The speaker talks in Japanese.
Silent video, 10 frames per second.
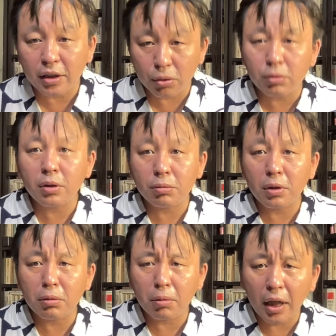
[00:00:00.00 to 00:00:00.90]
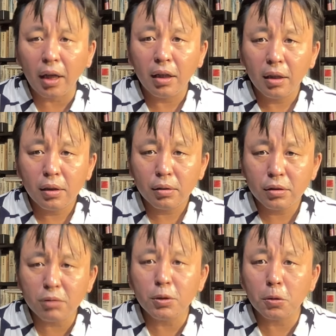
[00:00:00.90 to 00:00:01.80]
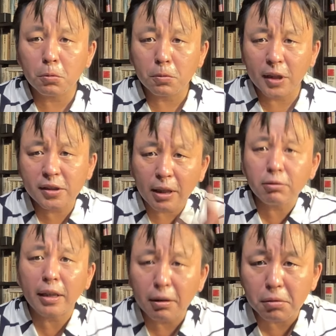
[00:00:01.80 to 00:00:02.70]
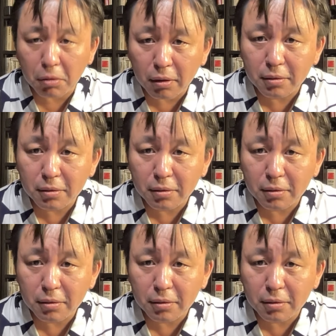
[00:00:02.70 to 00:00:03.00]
でしょって言ってるのが自民党のデジタル化なんですよ。